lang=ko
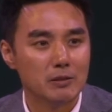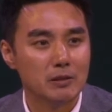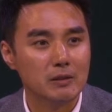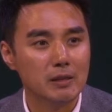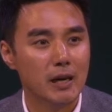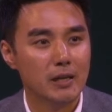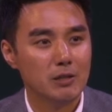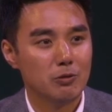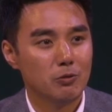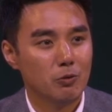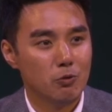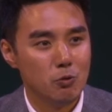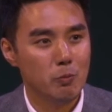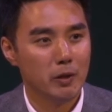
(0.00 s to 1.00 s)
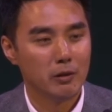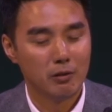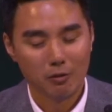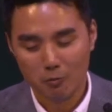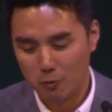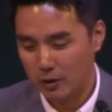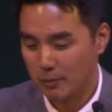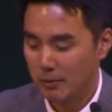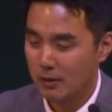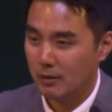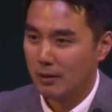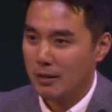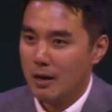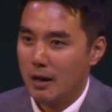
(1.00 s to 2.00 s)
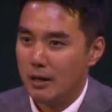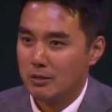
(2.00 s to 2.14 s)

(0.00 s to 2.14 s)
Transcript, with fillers: 그 안에서도 유명했던 건 뭐냐면 아,